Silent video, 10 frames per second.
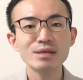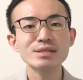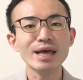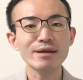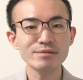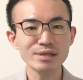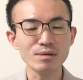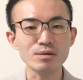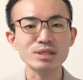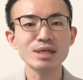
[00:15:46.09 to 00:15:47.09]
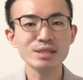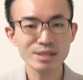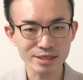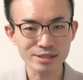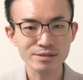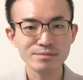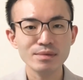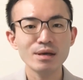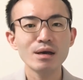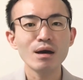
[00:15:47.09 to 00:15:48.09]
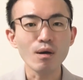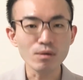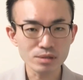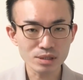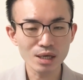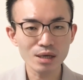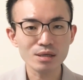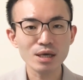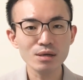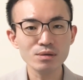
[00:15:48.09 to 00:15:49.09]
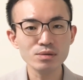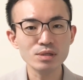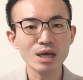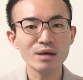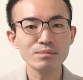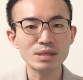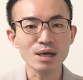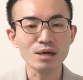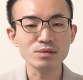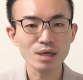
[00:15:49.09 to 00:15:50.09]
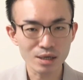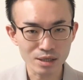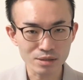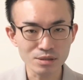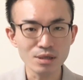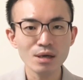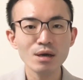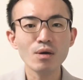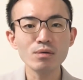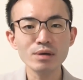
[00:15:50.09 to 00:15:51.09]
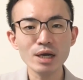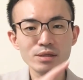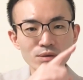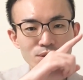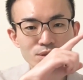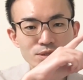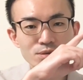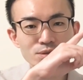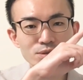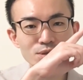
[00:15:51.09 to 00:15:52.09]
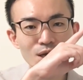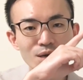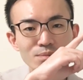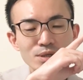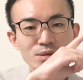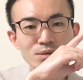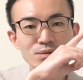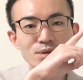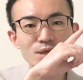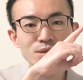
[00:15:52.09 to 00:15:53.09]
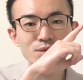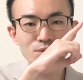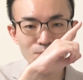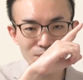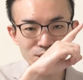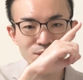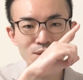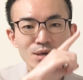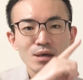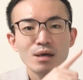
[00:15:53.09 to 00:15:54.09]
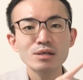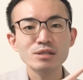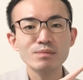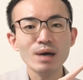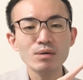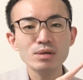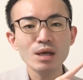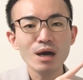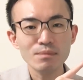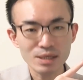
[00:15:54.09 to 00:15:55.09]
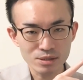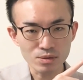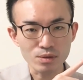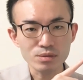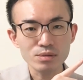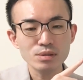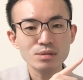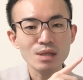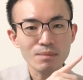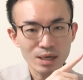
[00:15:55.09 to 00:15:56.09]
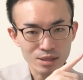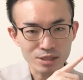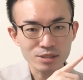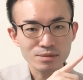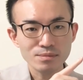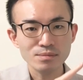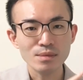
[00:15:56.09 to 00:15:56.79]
最後にお知らせです。お家で言語のリハビリが受けられるオンラインの失語症リハビリを行っております。スマホリハベストという名前です。